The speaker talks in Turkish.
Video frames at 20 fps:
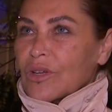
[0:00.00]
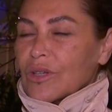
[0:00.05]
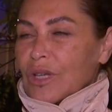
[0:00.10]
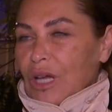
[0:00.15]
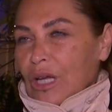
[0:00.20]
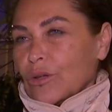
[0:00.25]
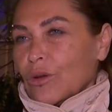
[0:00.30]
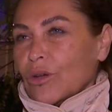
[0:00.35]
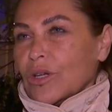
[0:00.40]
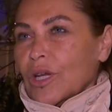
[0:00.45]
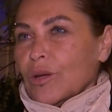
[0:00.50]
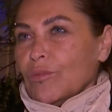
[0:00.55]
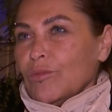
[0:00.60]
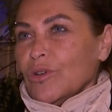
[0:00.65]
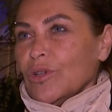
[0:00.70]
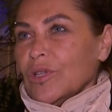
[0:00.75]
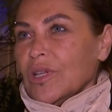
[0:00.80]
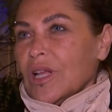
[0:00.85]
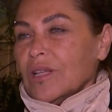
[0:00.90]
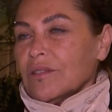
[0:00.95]
Yani
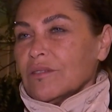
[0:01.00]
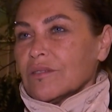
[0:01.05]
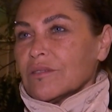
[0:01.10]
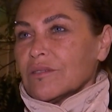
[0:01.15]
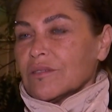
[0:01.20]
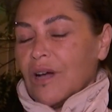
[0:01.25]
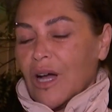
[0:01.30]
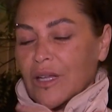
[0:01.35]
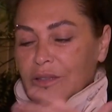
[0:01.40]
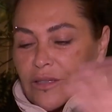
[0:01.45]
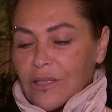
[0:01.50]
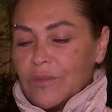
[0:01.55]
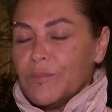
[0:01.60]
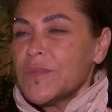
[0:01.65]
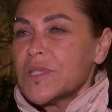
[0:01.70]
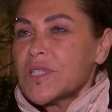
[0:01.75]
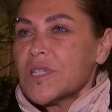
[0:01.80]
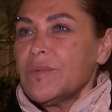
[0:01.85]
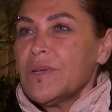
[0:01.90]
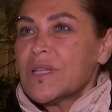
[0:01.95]
önemli olan
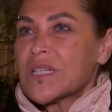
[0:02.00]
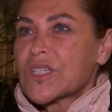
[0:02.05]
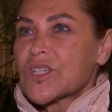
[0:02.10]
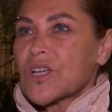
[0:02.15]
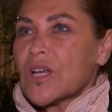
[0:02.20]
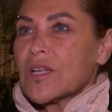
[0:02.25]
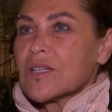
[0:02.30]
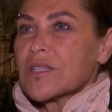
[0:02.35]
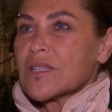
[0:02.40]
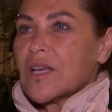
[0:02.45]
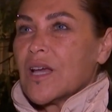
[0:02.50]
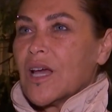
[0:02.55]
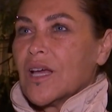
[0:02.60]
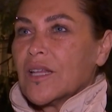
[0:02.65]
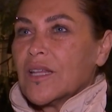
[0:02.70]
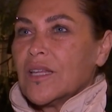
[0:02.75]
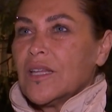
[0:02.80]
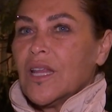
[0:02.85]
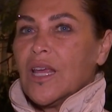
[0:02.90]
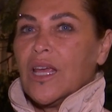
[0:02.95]
haddimizi bileceğiz
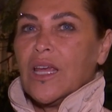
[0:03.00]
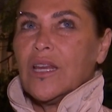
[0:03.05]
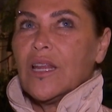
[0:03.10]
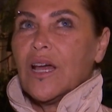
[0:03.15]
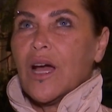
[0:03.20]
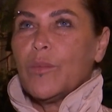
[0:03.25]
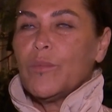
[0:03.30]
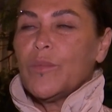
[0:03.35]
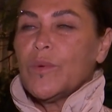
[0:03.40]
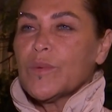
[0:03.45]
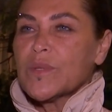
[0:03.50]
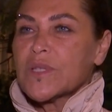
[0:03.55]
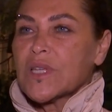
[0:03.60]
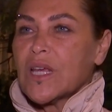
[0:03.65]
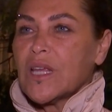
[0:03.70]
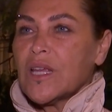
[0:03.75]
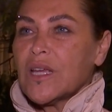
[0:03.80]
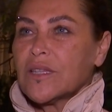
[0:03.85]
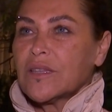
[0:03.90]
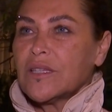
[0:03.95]
yani. Neyi ne yapmamız
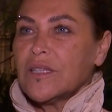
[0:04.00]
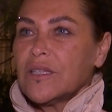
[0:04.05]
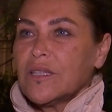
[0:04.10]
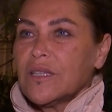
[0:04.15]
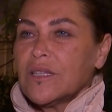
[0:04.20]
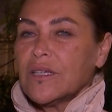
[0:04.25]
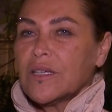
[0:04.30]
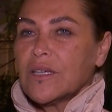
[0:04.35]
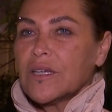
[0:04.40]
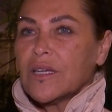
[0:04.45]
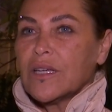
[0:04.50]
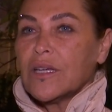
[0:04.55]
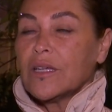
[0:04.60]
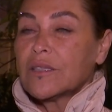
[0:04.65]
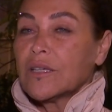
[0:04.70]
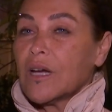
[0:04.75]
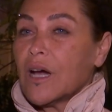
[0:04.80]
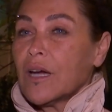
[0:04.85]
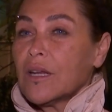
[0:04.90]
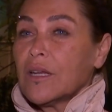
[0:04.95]
gerektiğini
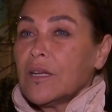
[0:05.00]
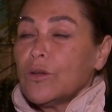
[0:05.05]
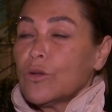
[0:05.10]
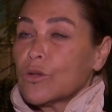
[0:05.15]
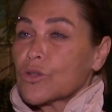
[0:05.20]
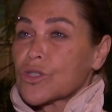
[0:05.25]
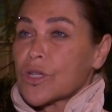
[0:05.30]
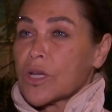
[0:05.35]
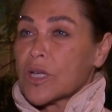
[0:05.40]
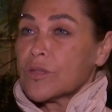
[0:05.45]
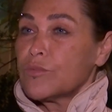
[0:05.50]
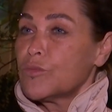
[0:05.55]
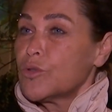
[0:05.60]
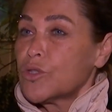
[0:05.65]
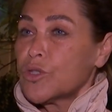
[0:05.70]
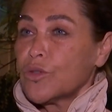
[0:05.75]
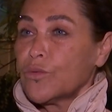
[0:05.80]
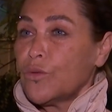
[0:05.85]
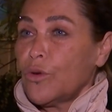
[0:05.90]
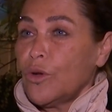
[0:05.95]
idareli olacağız,
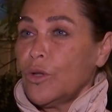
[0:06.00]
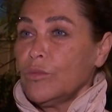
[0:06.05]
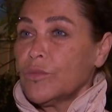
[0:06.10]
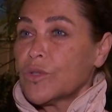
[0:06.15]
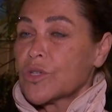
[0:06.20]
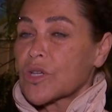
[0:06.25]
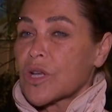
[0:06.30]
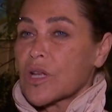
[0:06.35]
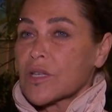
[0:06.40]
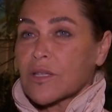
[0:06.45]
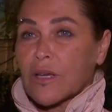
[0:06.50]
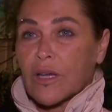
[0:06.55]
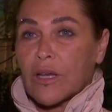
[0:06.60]
müsrif olmayacağız.